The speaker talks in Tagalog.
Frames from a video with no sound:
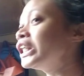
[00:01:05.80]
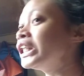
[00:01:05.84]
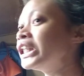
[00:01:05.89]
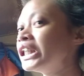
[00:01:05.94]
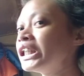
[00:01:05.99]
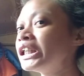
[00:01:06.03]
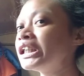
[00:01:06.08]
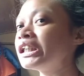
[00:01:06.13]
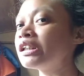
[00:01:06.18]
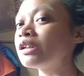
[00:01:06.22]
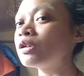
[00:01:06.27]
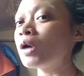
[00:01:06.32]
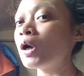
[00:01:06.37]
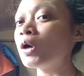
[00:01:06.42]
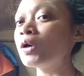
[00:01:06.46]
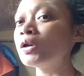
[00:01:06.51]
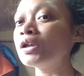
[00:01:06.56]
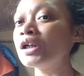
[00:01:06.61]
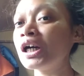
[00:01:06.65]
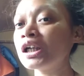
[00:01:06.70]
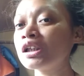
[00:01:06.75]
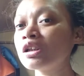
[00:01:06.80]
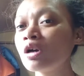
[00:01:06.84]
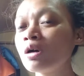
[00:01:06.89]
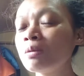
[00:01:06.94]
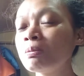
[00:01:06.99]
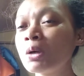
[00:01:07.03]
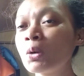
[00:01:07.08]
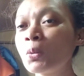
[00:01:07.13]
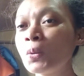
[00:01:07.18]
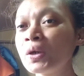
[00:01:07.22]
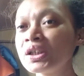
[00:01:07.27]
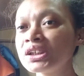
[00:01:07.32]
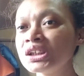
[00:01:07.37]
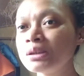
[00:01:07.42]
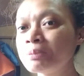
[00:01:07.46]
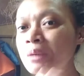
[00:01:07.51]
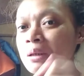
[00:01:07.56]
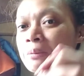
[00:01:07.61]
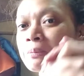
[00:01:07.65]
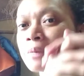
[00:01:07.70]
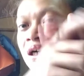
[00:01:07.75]
gilid ko na to
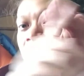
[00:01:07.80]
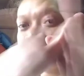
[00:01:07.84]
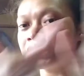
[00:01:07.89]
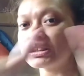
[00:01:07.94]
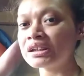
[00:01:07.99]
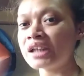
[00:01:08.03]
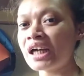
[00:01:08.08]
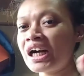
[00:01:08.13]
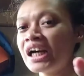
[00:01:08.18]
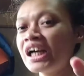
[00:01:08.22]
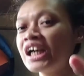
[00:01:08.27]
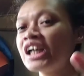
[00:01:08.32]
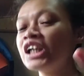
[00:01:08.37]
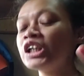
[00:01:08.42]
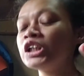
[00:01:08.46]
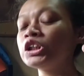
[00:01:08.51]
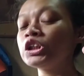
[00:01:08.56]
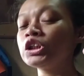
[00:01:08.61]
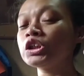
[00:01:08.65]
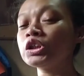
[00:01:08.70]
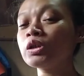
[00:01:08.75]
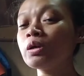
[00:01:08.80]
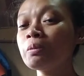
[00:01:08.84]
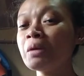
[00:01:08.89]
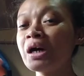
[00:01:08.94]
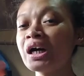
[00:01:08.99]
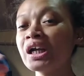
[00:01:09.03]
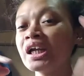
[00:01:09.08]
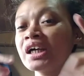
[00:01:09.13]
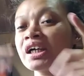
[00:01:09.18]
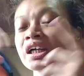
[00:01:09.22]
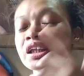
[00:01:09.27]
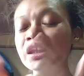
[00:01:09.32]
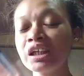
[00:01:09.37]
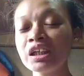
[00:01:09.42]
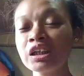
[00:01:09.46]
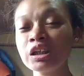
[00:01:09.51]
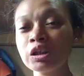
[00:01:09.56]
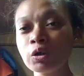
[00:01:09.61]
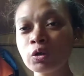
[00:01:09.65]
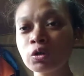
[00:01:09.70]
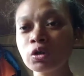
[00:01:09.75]
mag-watch and buy bag ta. So, bahalag ka
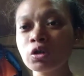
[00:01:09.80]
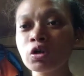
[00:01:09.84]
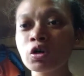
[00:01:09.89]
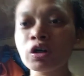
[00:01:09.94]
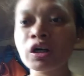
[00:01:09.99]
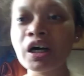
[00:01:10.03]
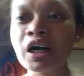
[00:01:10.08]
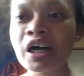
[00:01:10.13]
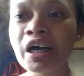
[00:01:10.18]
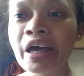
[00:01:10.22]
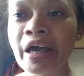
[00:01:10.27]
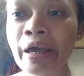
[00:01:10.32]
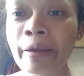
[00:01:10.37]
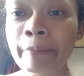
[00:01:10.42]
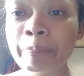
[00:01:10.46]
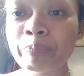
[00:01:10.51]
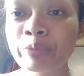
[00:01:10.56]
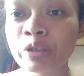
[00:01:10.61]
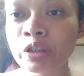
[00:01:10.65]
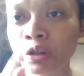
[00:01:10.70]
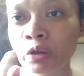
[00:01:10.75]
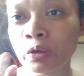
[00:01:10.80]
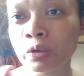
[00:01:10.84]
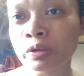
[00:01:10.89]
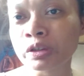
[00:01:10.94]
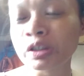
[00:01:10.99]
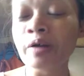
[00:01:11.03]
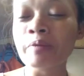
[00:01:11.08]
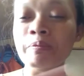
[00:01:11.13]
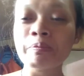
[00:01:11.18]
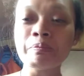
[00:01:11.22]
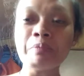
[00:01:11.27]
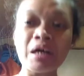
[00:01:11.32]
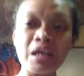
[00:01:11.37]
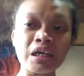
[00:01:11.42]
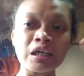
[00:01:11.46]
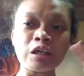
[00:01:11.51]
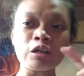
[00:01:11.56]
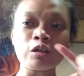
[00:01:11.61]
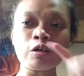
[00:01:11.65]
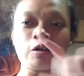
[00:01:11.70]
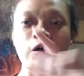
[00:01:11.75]
tindog ko kay, you know,
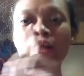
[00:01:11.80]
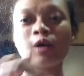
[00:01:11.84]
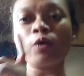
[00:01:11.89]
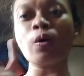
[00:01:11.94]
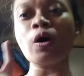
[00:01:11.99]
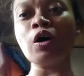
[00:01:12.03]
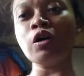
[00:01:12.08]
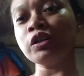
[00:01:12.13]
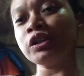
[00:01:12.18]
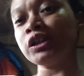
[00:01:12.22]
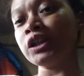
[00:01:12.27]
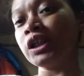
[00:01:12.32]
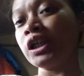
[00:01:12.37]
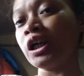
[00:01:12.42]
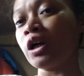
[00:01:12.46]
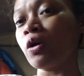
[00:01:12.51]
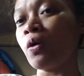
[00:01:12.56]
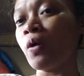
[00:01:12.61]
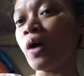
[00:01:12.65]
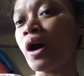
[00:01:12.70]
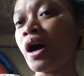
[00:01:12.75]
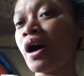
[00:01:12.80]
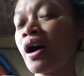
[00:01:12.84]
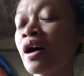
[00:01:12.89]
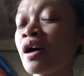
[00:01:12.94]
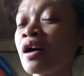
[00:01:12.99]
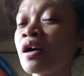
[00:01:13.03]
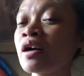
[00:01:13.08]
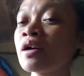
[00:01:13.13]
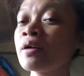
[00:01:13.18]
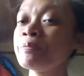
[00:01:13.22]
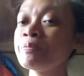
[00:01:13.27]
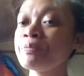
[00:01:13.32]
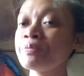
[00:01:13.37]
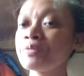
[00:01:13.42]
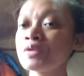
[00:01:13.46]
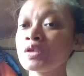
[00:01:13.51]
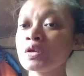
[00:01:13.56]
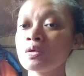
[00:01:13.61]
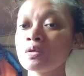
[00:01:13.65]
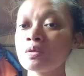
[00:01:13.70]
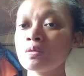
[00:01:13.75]
balik ako kay kuhaon sa nako
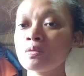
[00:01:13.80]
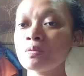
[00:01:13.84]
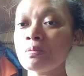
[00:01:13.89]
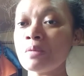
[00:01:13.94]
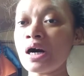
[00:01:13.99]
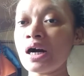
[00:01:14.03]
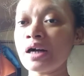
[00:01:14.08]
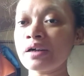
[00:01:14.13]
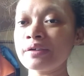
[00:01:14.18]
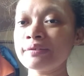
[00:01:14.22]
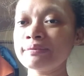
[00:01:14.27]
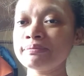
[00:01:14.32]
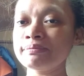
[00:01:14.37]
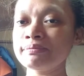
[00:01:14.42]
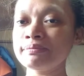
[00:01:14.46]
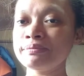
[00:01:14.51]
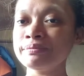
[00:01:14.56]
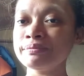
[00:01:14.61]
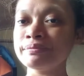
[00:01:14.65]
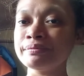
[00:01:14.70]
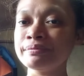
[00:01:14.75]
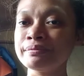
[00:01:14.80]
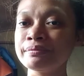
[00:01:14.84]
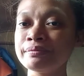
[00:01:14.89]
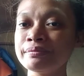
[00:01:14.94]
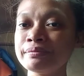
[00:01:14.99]
ang bag.